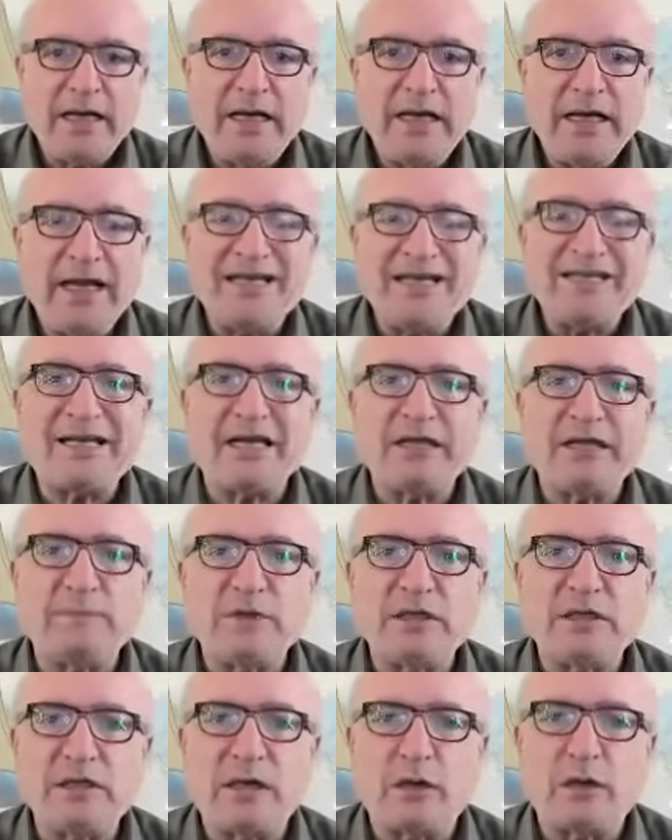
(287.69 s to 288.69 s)
ليست
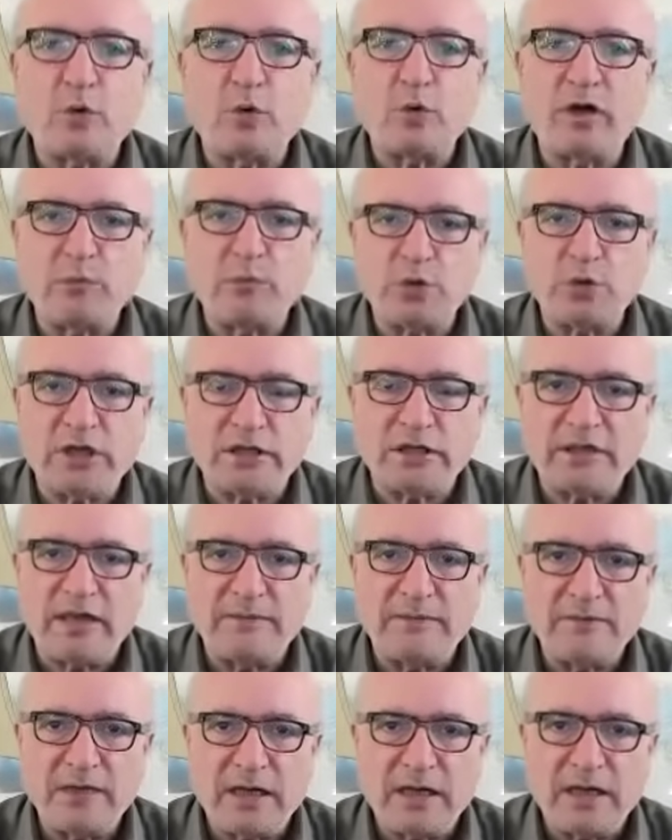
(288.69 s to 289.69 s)
بالضرورة
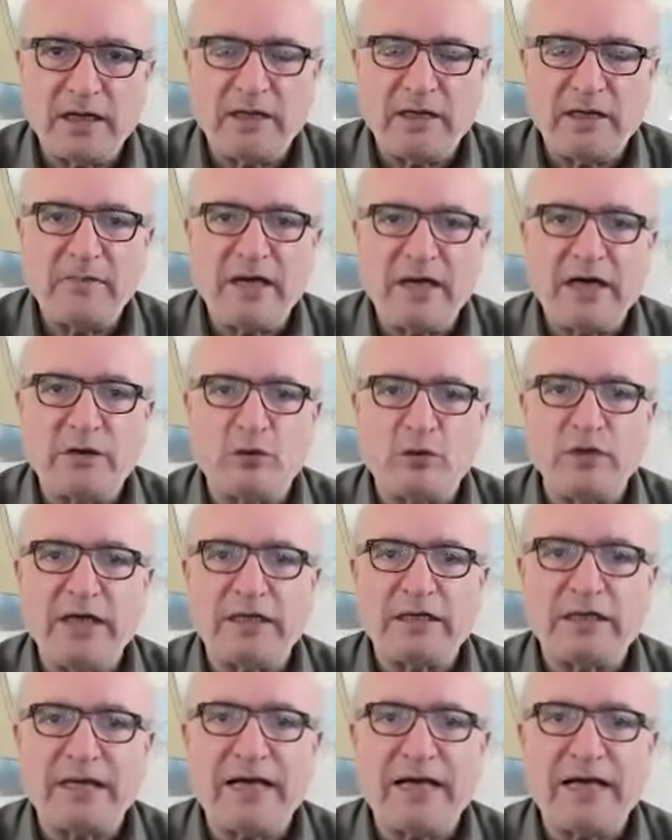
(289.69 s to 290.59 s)
متطابقة مع رؤية